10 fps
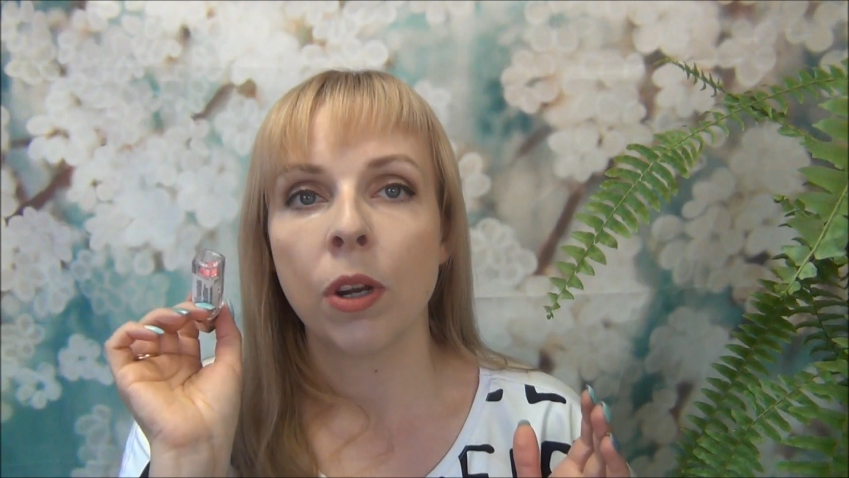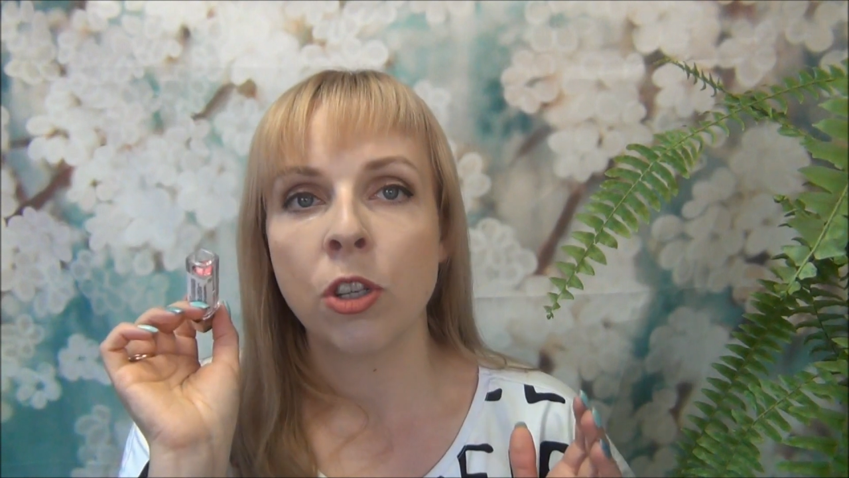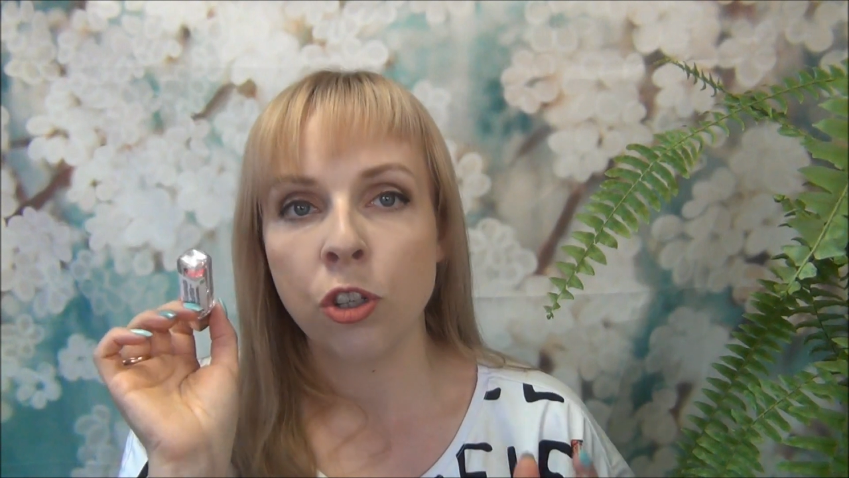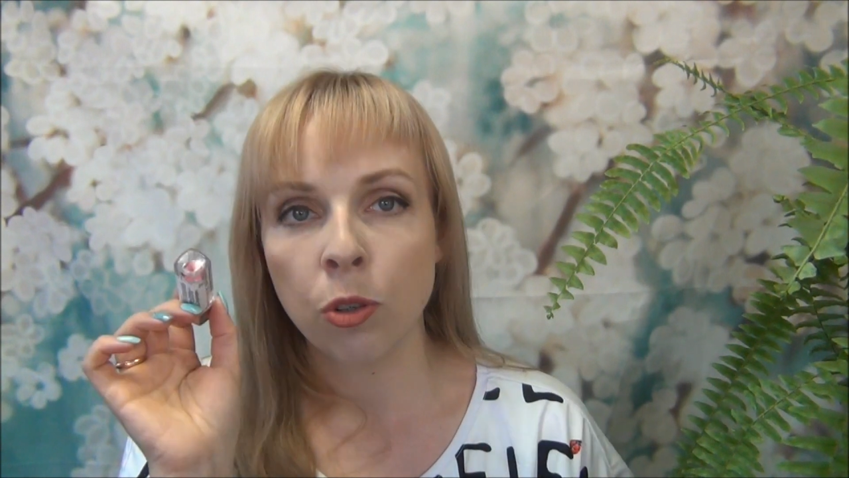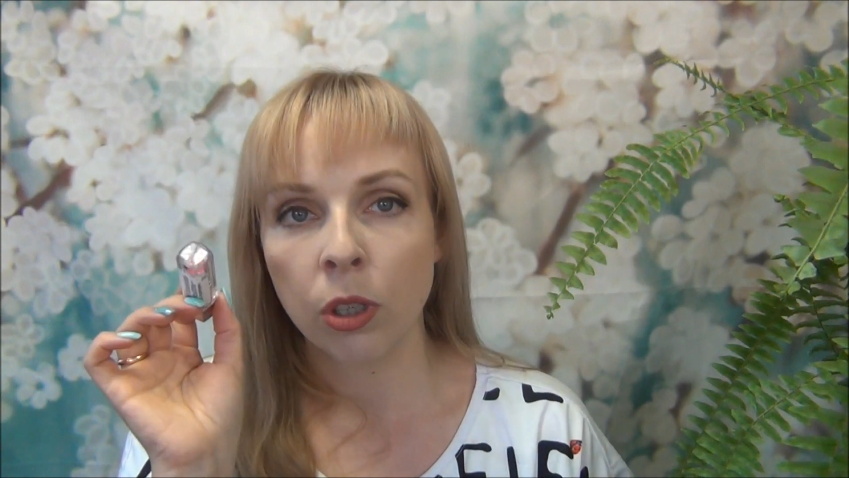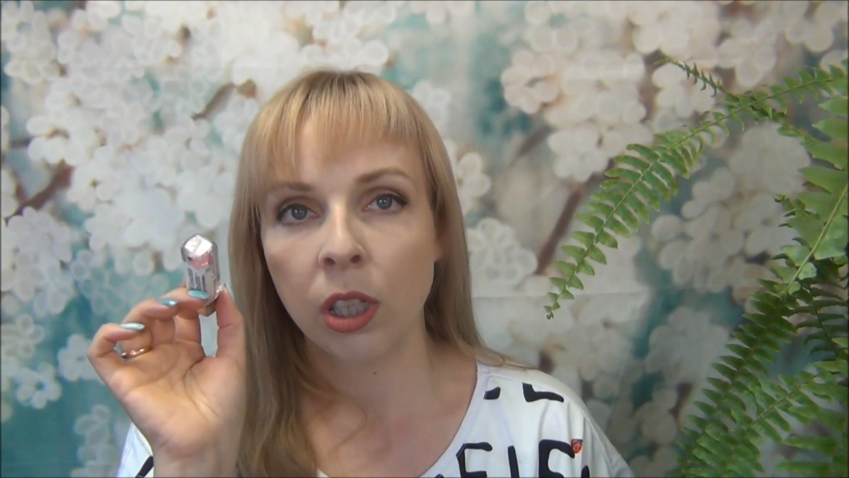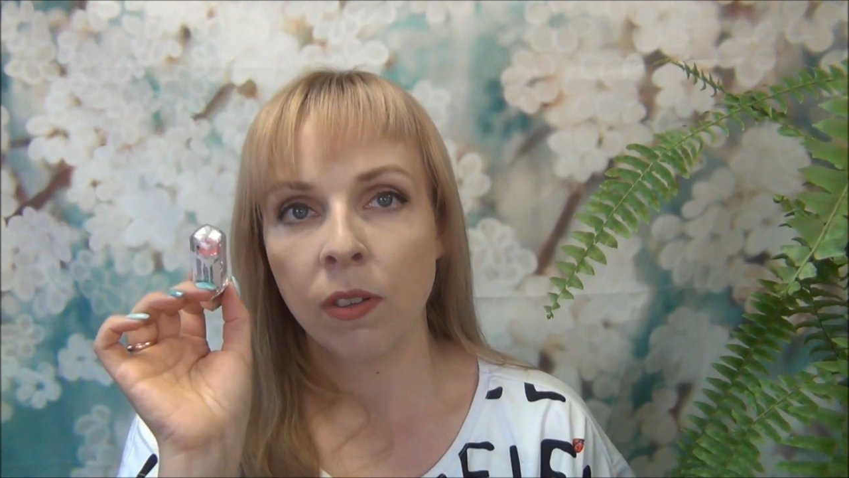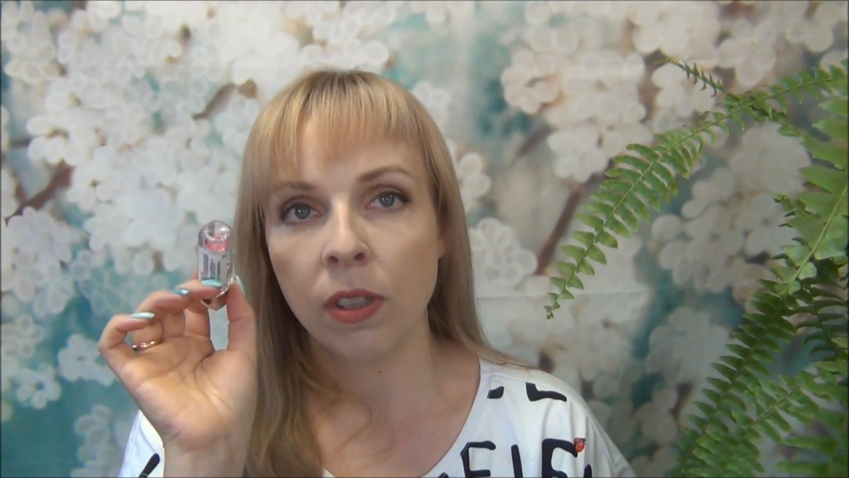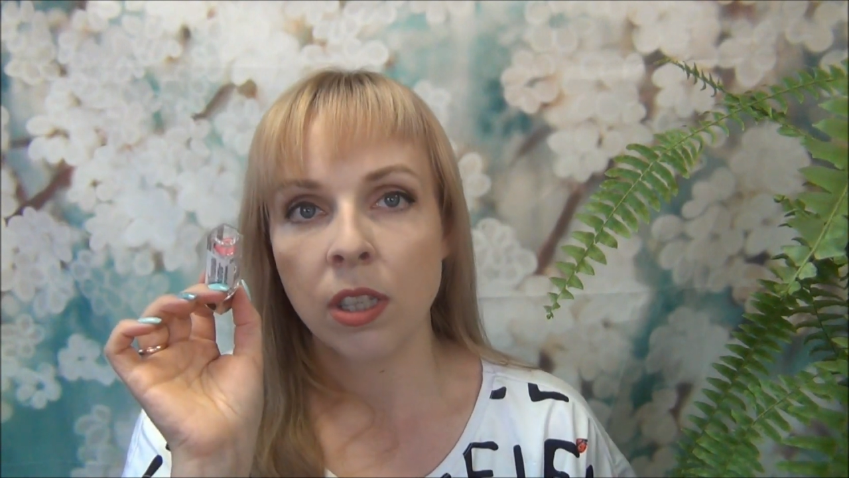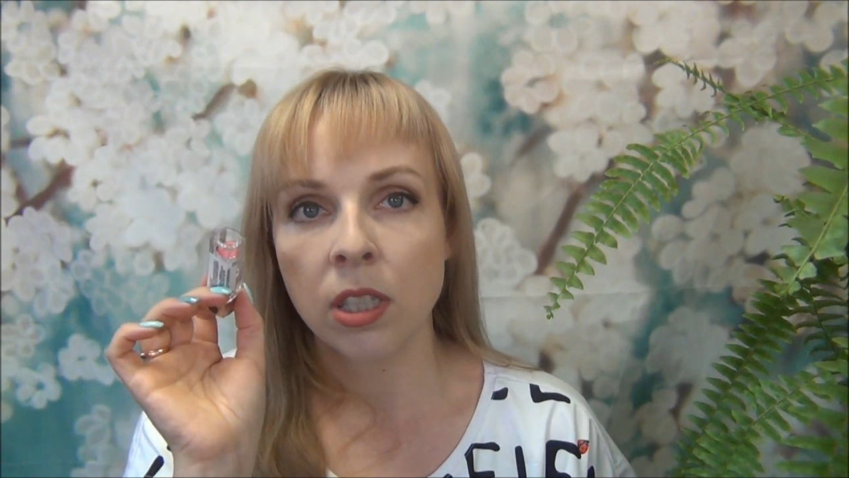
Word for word: подчеркивает